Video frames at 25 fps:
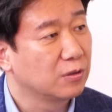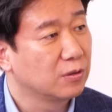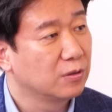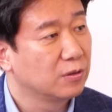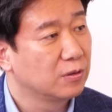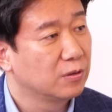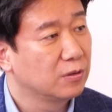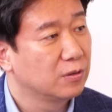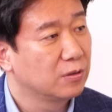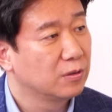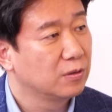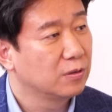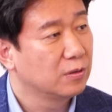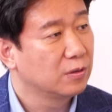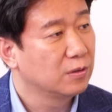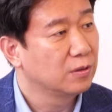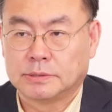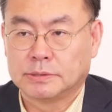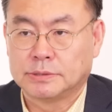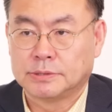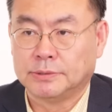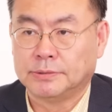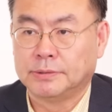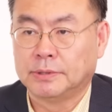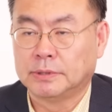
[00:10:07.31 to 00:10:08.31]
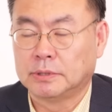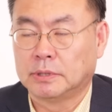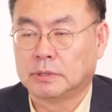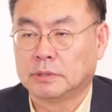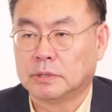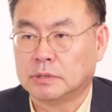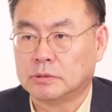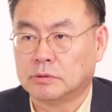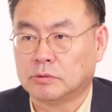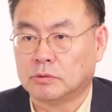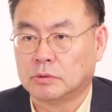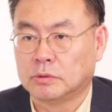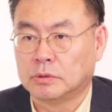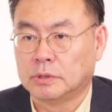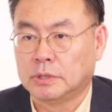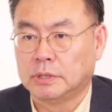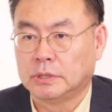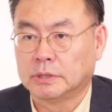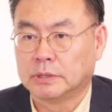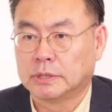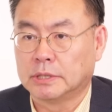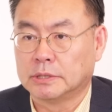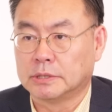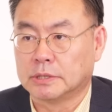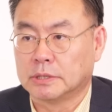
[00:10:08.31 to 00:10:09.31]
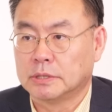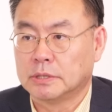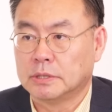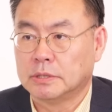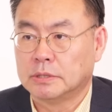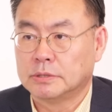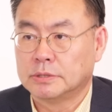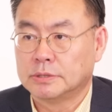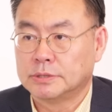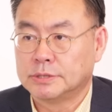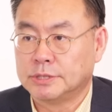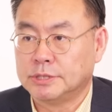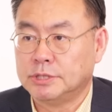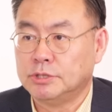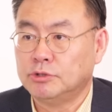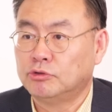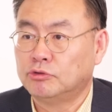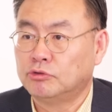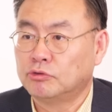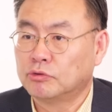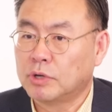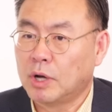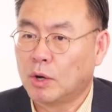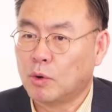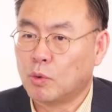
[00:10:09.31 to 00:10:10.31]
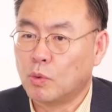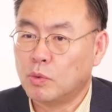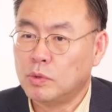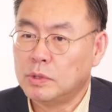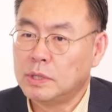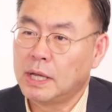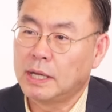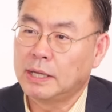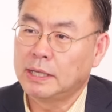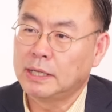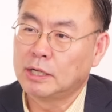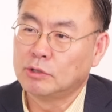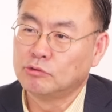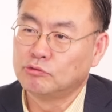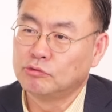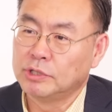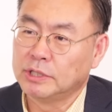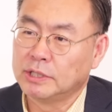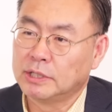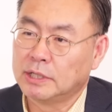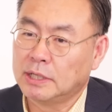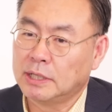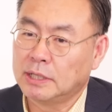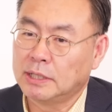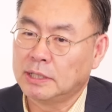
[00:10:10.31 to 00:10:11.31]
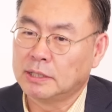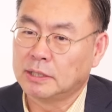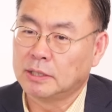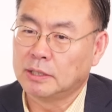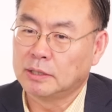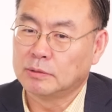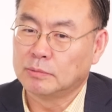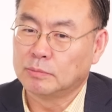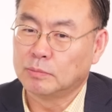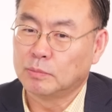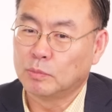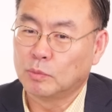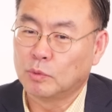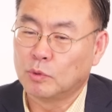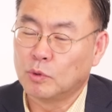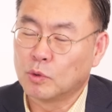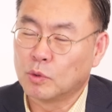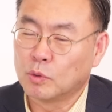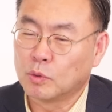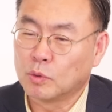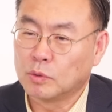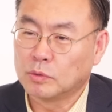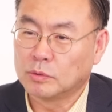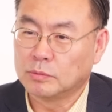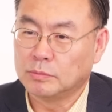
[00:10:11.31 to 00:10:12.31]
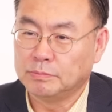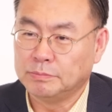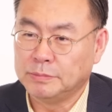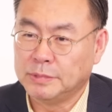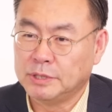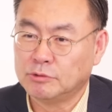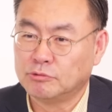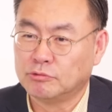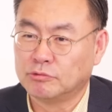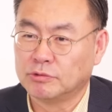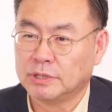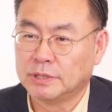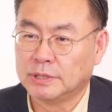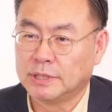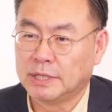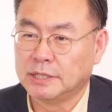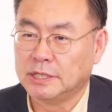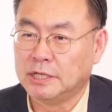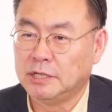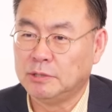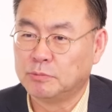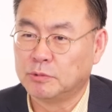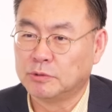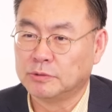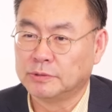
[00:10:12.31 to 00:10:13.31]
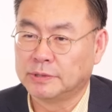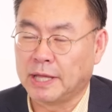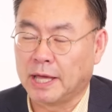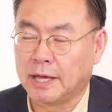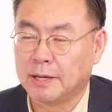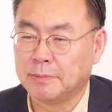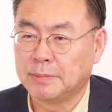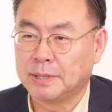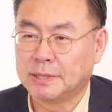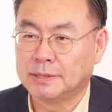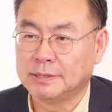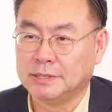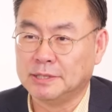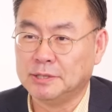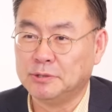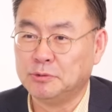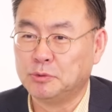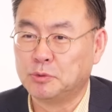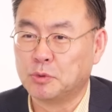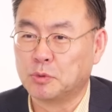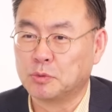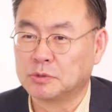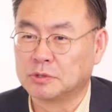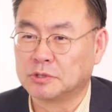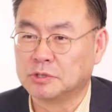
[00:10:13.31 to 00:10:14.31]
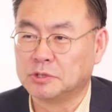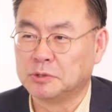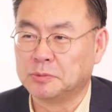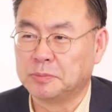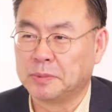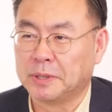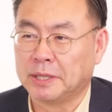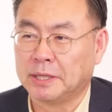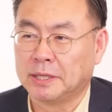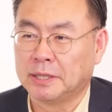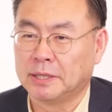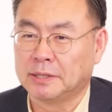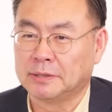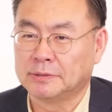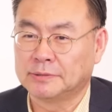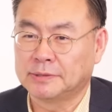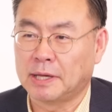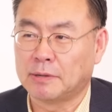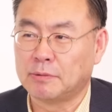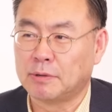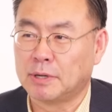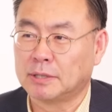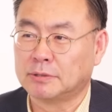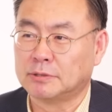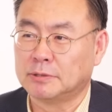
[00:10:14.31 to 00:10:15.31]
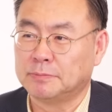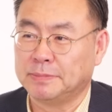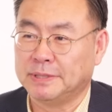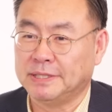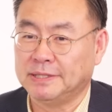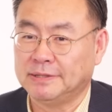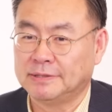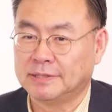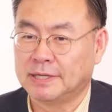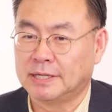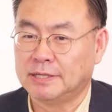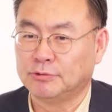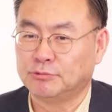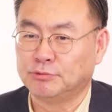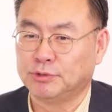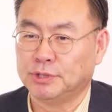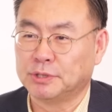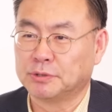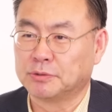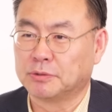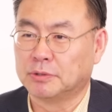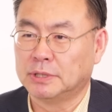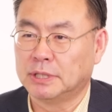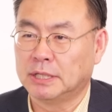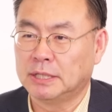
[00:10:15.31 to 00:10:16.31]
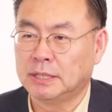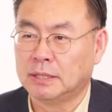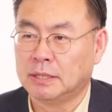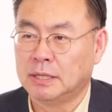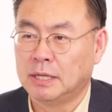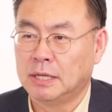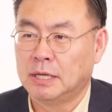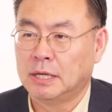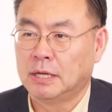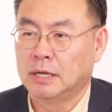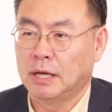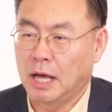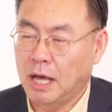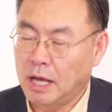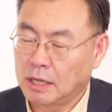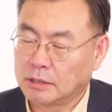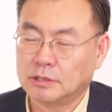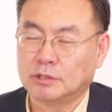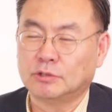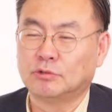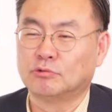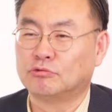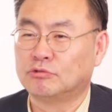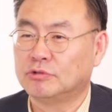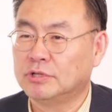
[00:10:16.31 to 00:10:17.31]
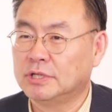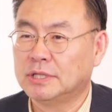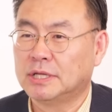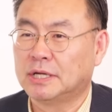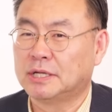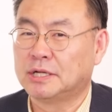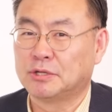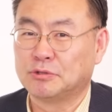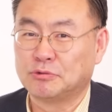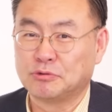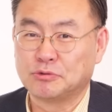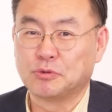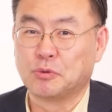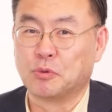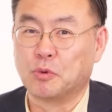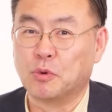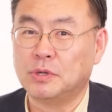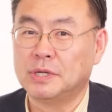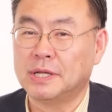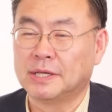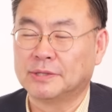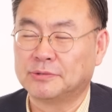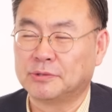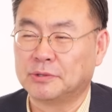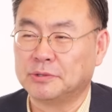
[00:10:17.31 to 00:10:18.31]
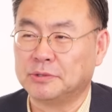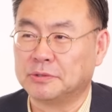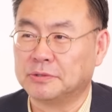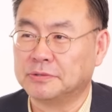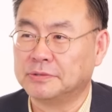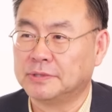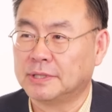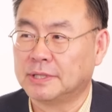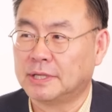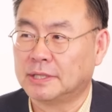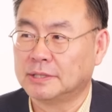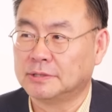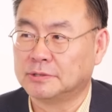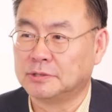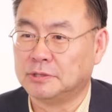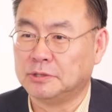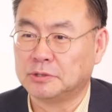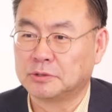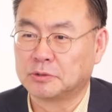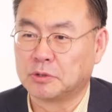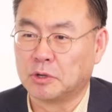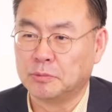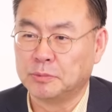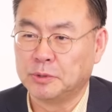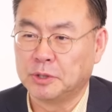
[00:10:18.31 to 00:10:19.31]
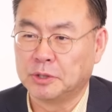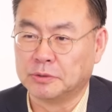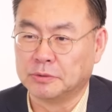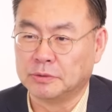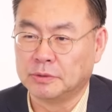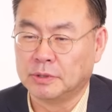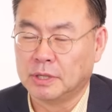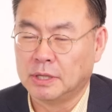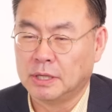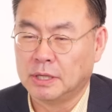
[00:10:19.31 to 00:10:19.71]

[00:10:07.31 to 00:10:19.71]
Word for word: 아마 제 생각엔 그러니까 지수가 올라야 우리가 뭐 미국이나 일본, 대만, 인도급의 상황을 비트할 수 있거나 아 그래도 우리나라도 좀 올랐어 이런 생각이 들 거면